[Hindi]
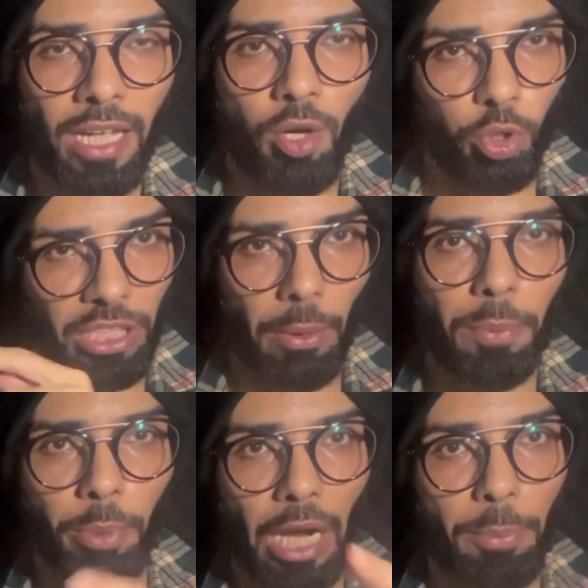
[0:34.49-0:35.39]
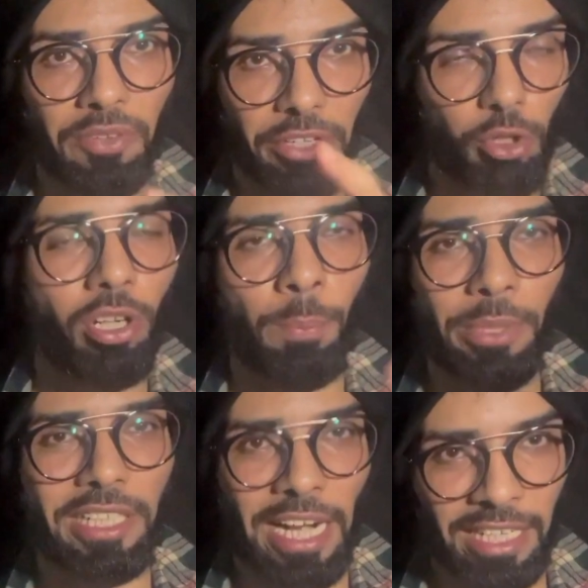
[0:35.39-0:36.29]
उसके बाद फिर आपने वीडियो
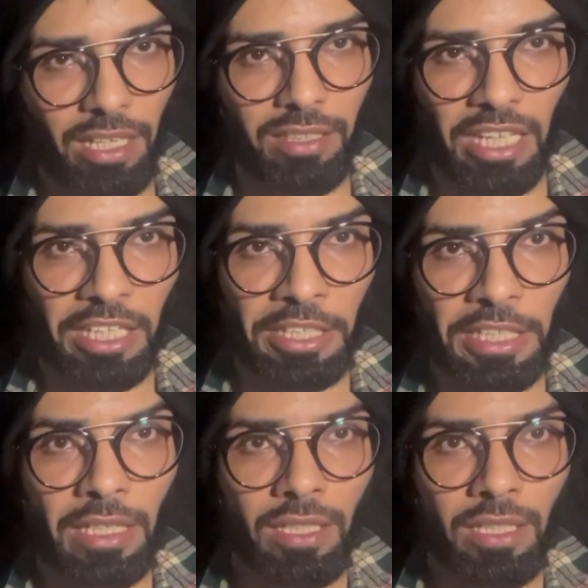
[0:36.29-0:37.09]
कंप्लीट एंड तक देखनी है